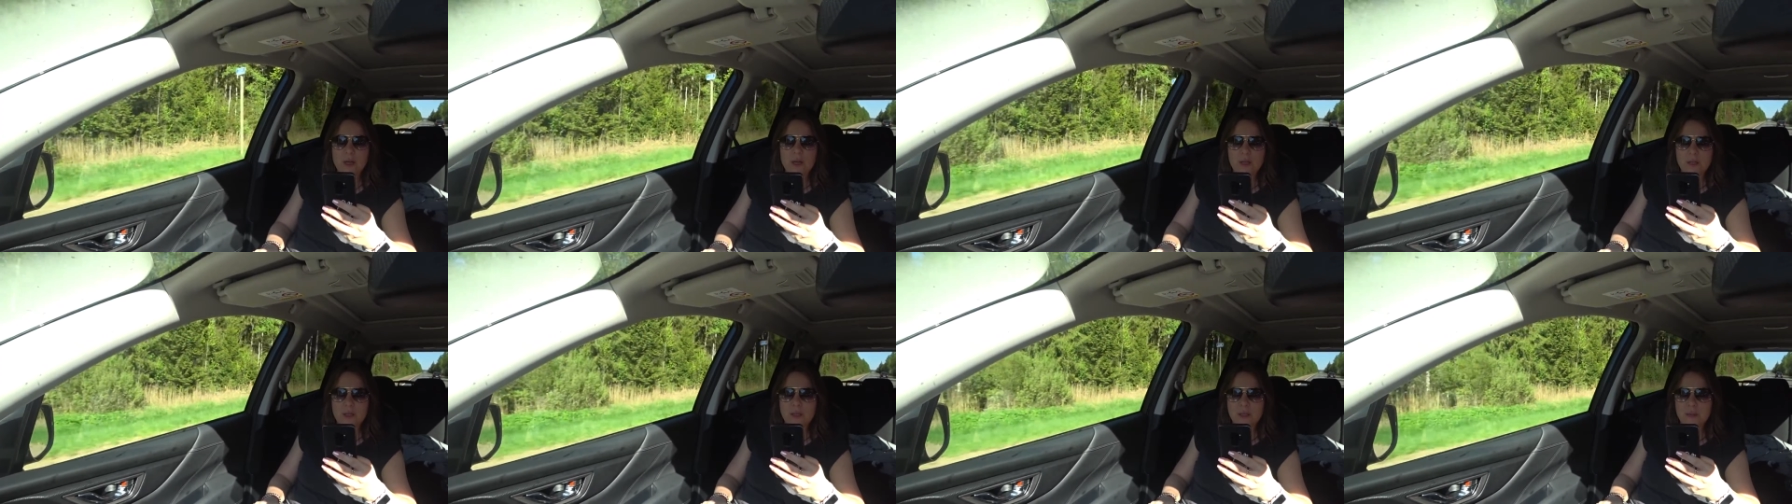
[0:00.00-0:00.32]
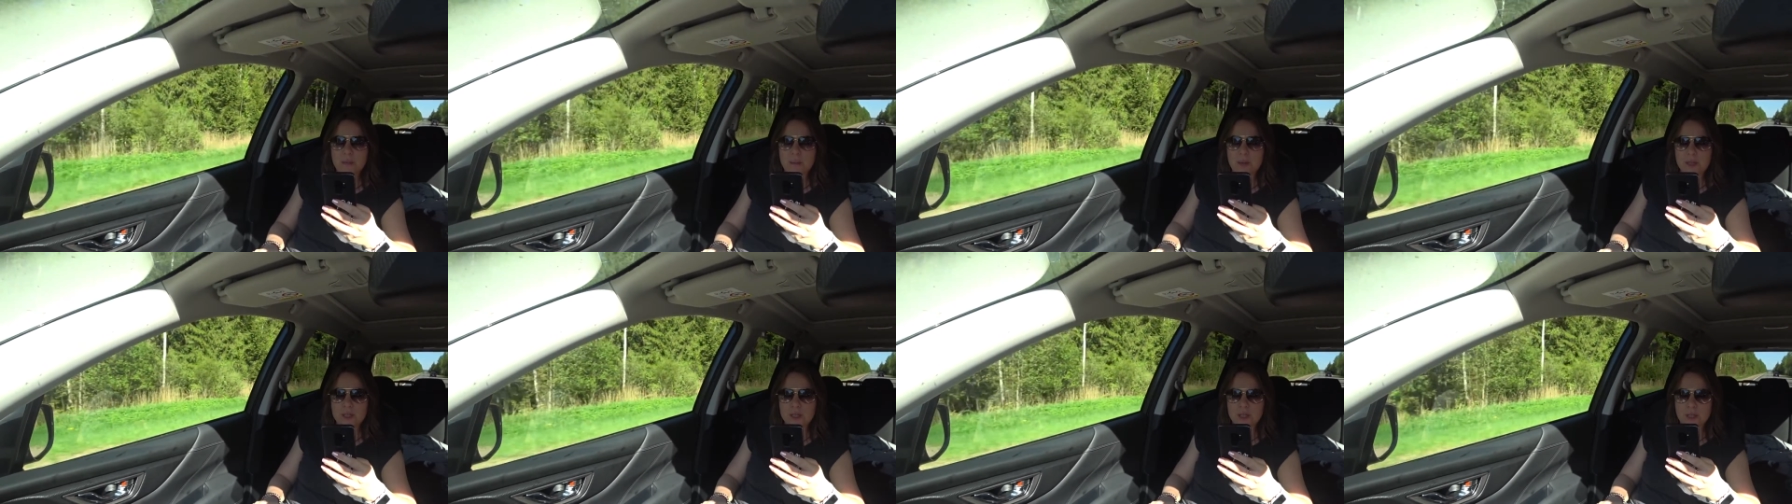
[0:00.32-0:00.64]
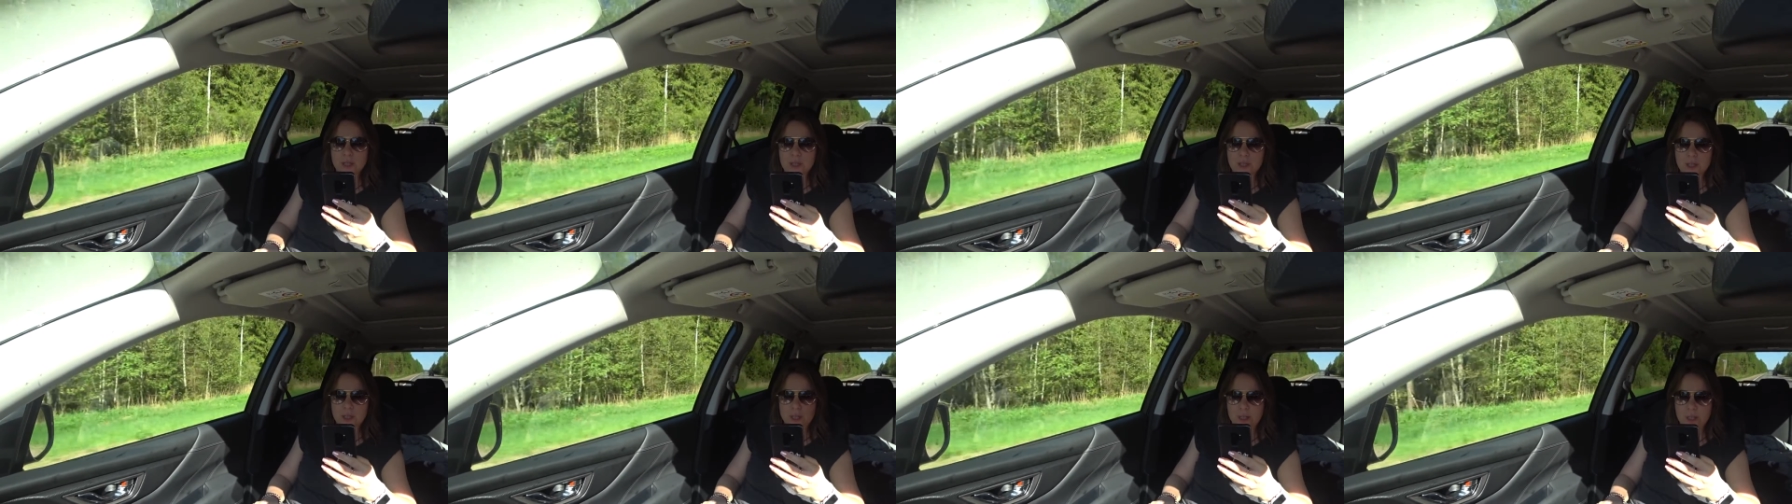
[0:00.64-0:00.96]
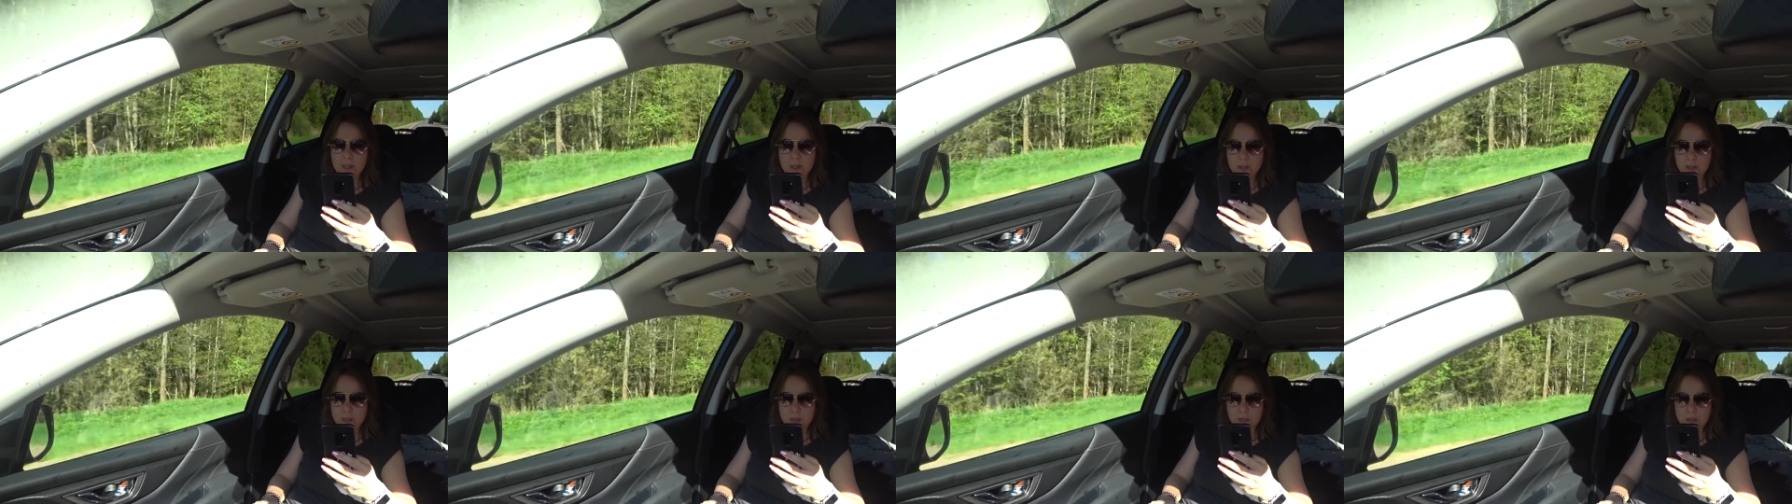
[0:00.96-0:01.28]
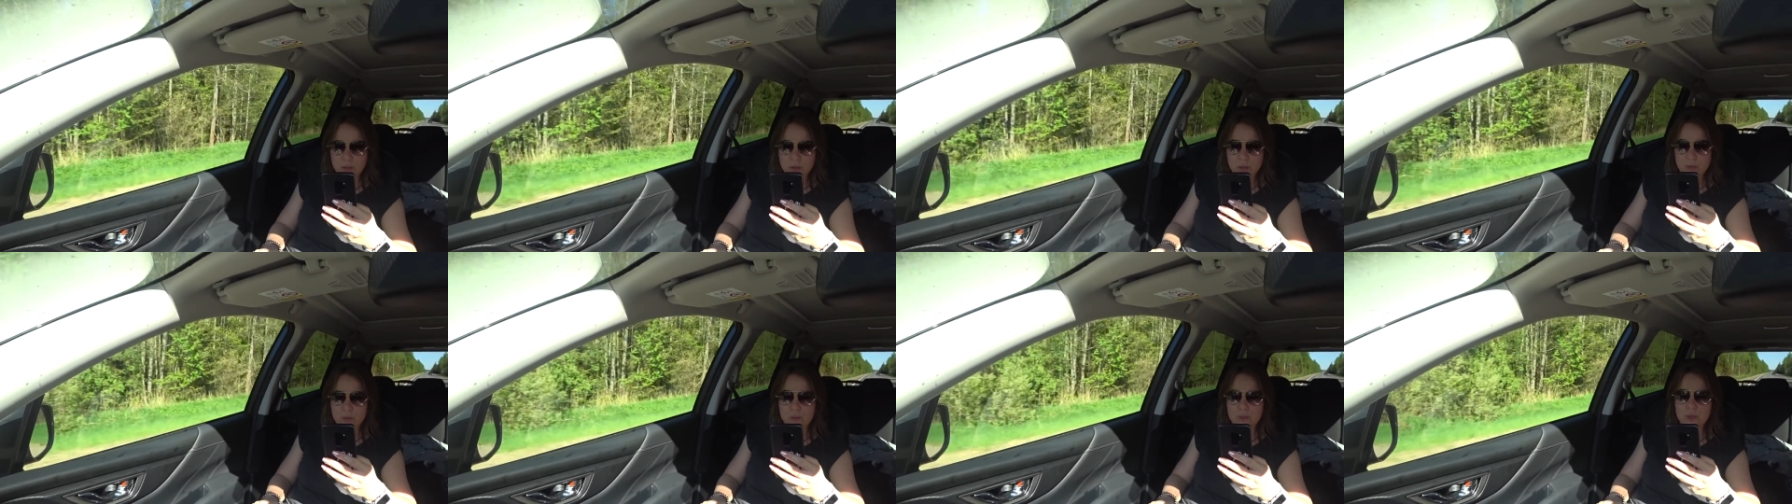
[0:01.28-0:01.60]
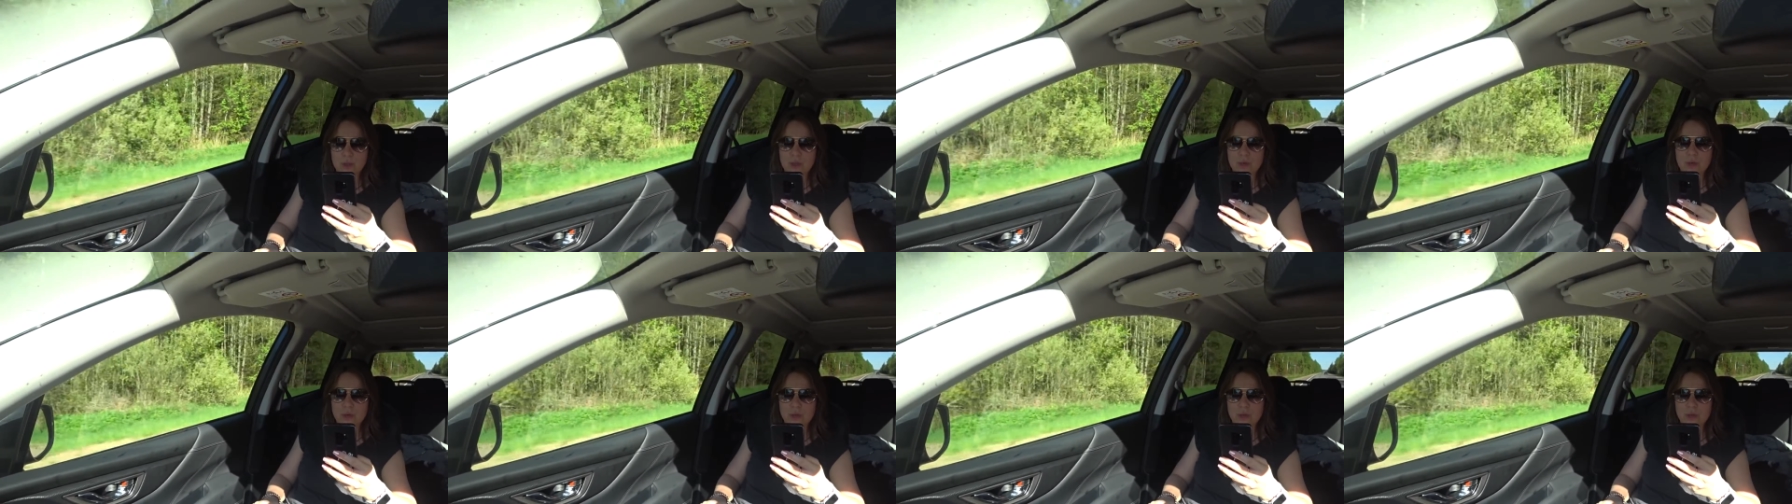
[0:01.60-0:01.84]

э, небольшие стихи наизусть.